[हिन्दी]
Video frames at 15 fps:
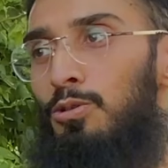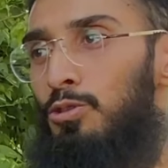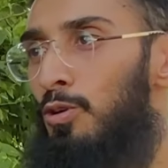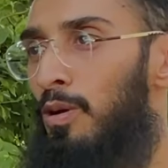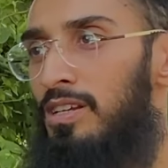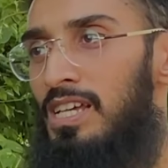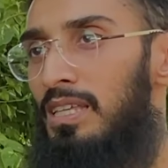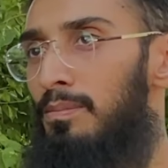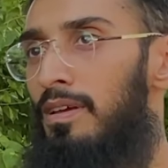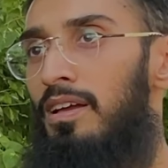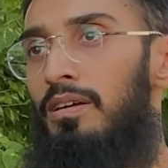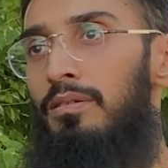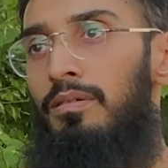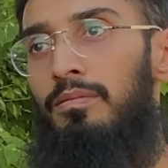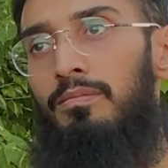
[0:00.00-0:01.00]
दोस्तों के साथ
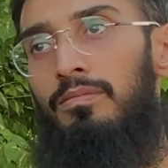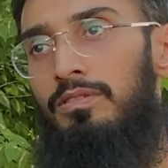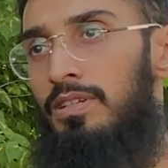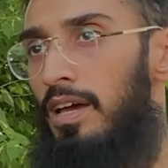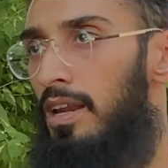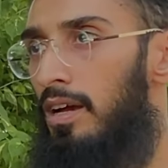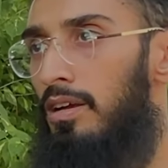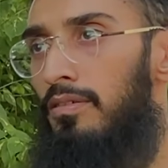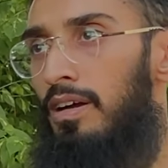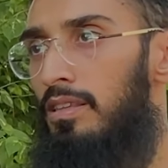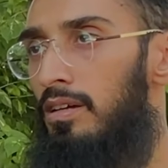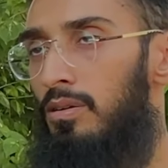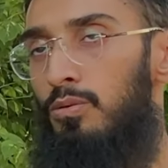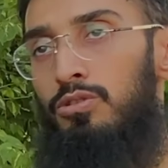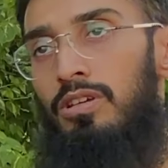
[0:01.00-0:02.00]
मैं सारा
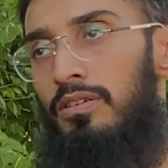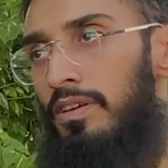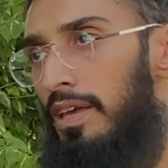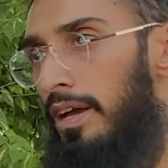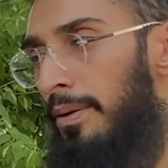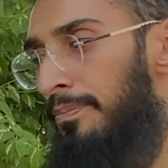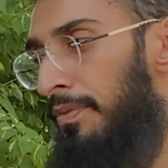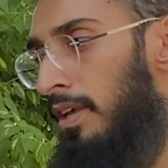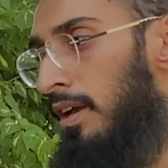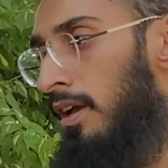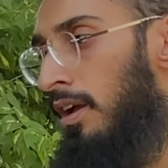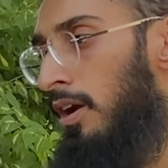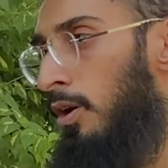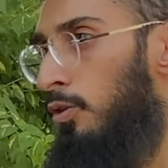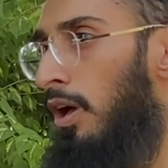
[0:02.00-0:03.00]
गवादर उस तरफ गया
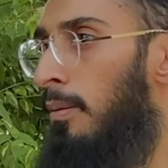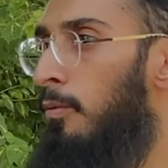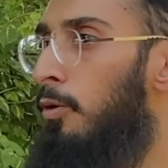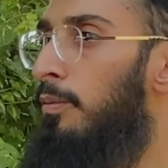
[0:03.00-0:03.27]
तो हम